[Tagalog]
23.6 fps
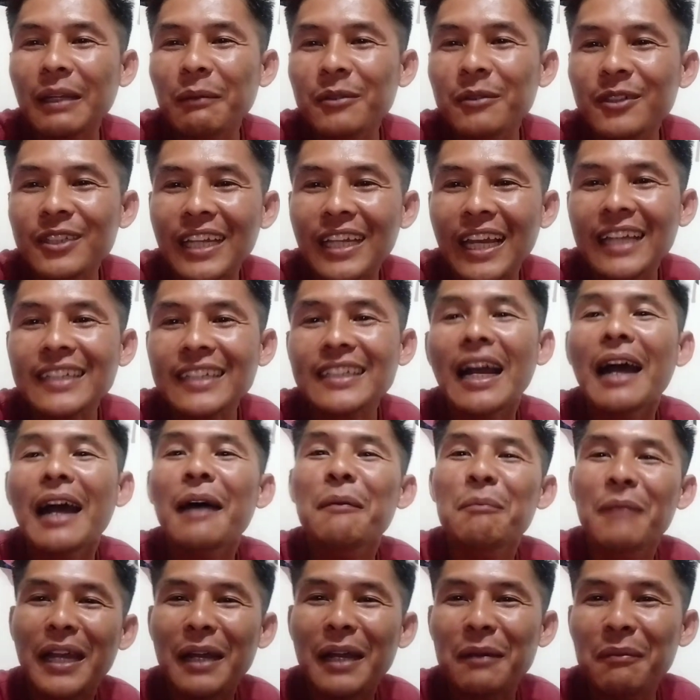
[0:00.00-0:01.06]
na po sila sa
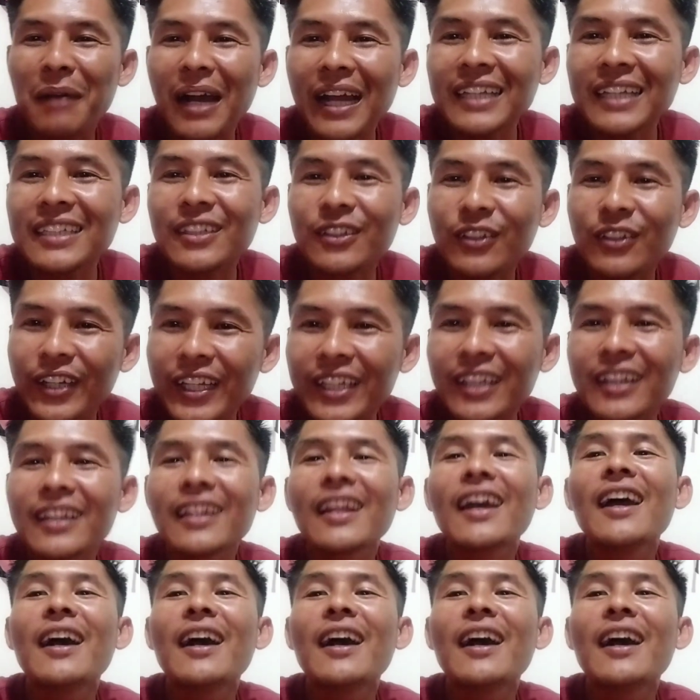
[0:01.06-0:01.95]
Mayamaya Street,